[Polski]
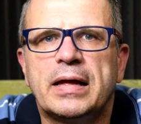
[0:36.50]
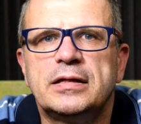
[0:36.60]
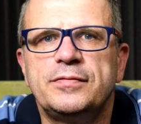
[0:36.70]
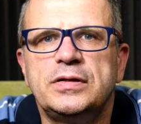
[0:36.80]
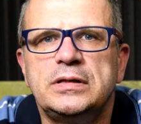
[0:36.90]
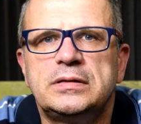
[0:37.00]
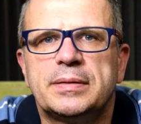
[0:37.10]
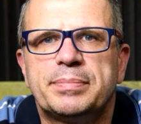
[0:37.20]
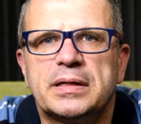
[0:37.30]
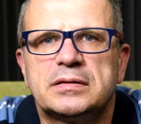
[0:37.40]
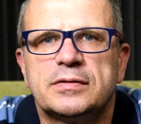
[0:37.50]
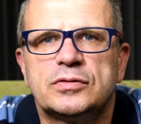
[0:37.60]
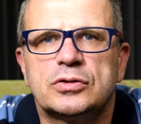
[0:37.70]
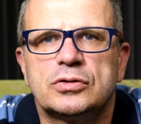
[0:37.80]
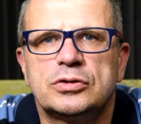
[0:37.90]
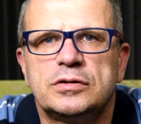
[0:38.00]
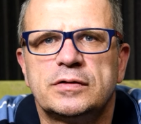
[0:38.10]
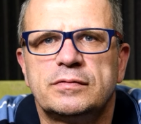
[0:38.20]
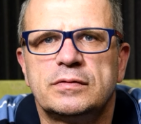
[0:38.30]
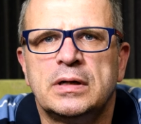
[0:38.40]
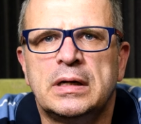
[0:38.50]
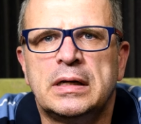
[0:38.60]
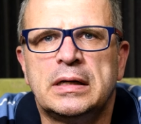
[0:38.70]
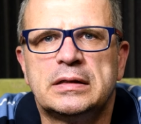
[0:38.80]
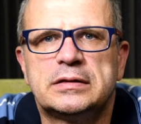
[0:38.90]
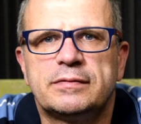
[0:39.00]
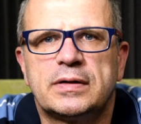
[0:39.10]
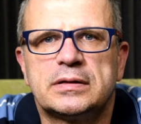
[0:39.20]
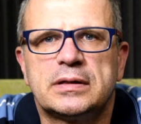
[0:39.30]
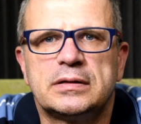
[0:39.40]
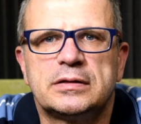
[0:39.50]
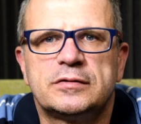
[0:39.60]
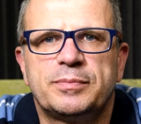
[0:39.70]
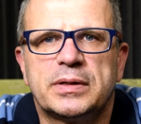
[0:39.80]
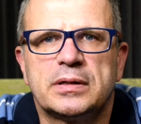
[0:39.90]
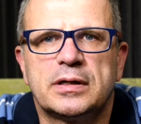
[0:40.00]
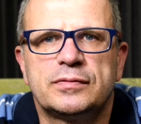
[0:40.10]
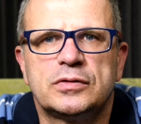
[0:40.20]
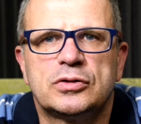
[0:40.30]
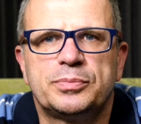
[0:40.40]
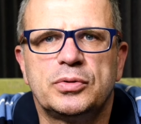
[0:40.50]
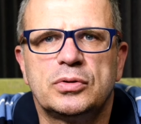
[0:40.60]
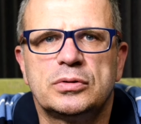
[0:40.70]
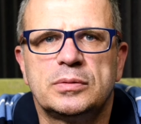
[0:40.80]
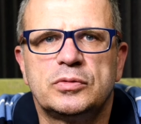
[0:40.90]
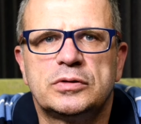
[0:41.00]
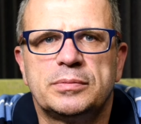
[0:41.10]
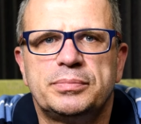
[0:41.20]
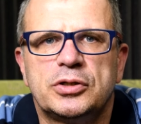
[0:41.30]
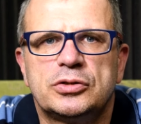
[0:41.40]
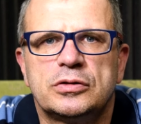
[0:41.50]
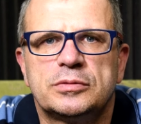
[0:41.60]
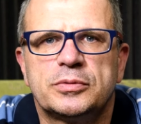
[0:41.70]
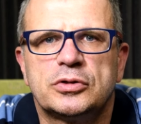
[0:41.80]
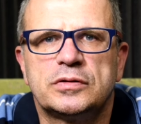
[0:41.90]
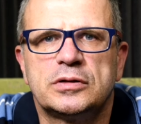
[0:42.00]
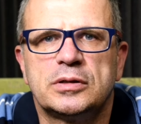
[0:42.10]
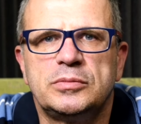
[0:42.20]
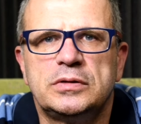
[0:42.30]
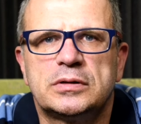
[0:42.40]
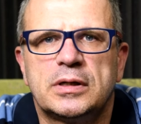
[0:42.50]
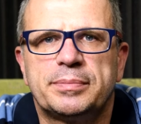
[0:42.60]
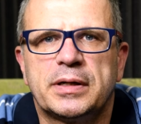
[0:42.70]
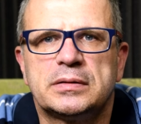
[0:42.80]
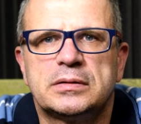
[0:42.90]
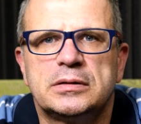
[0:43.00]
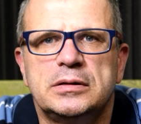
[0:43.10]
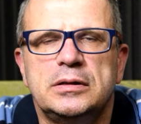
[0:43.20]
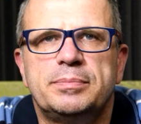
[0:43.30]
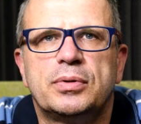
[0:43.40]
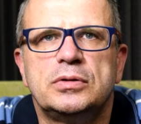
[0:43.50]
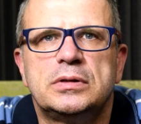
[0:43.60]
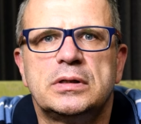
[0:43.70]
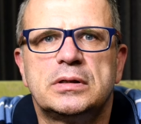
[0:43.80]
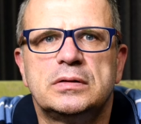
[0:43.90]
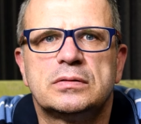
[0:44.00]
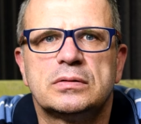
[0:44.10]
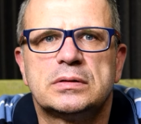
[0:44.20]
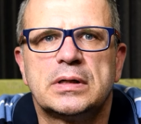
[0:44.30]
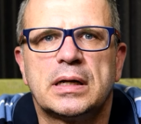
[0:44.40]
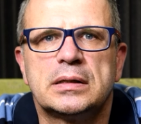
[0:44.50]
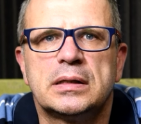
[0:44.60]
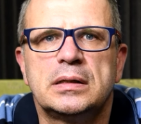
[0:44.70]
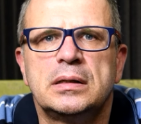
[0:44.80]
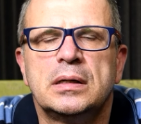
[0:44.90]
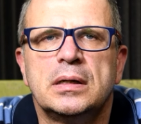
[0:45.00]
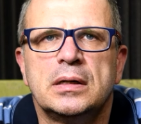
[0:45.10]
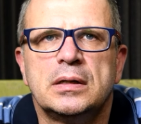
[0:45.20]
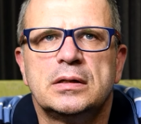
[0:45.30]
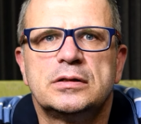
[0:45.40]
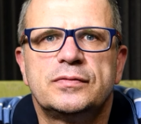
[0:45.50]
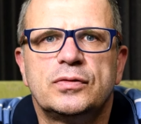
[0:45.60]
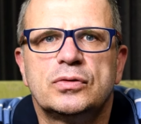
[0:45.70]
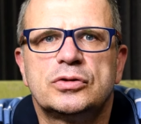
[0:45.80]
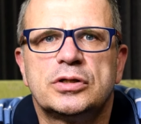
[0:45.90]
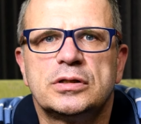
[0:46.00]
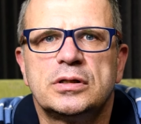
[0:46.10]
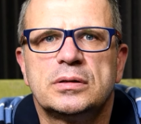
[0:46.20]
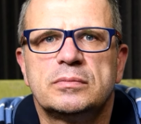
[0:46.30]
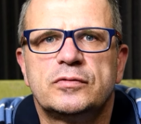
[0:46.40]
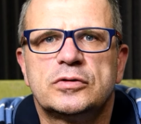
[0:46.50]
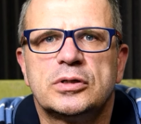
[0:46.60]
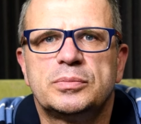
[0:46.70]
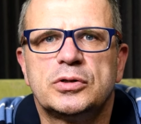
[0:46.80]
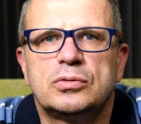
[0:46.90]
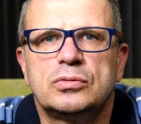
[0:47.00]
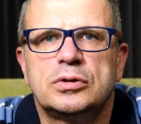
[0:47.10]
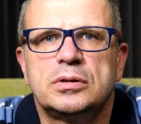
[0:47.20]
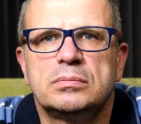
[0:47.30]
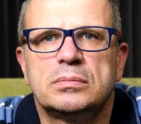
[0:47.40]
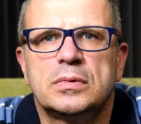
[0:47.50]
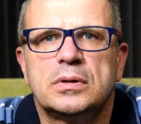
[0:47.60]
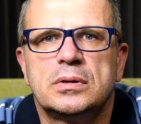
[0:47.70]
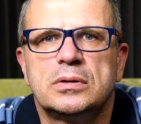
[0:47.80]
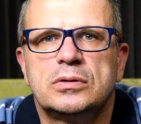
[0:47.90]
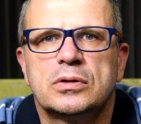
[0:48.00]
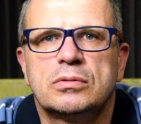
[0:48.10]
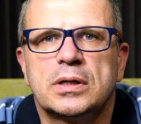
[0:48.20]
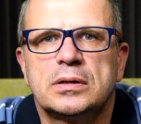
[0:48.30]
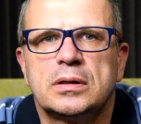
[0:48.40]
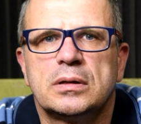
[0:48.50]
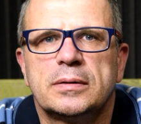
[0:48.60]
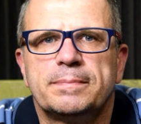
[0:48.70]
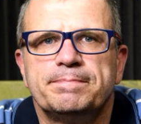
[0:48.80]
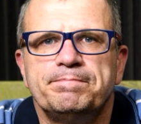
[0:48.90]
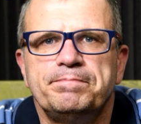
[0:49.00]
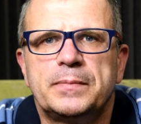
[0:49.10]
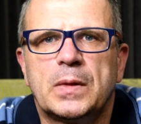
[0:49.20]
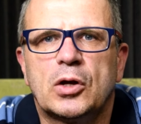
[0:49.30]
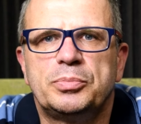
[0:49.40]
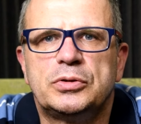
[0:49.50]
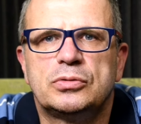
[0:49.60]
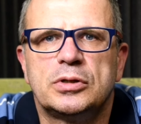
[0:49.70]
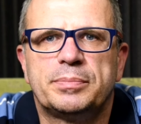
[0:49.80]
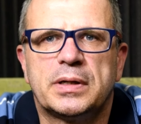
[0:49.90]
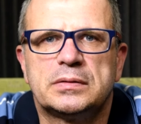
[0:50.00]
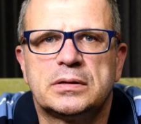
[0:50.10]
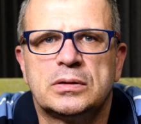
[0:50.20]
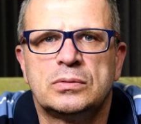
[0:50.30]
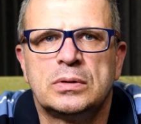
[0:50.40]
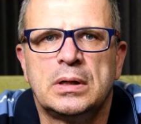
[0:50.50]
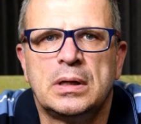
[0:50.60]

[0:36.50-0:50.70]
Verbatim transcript: Definicja prac na wysokości zawarta jest w paragrafie 105 ust. 1 rozporządzenia Ministra Pracy i Polityki Socjalnej z wyłączeniem w ustępie drugim y, dokładnie opisuje pracę